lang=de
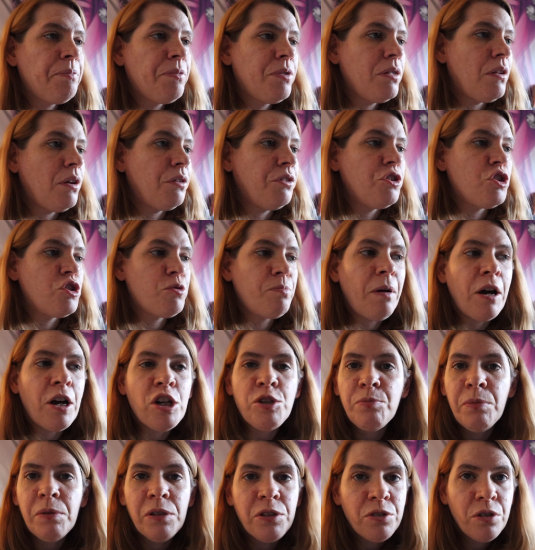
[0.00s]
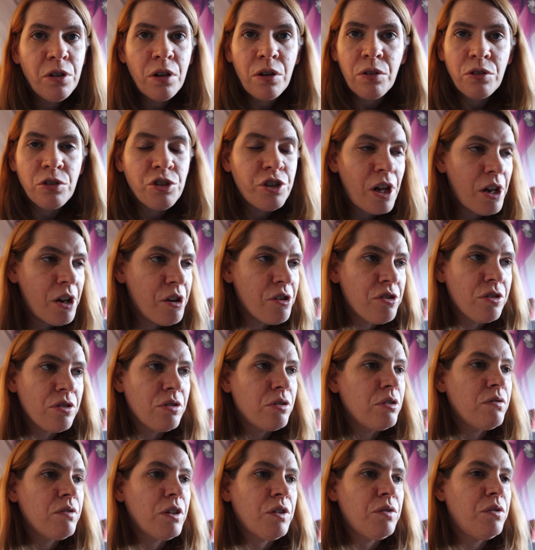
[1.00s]
Und das Sparspielzeug und Challenges
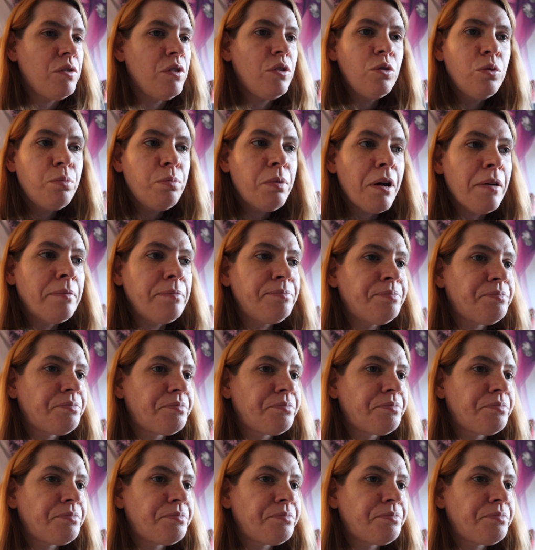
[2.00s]
und sowas finde ich super.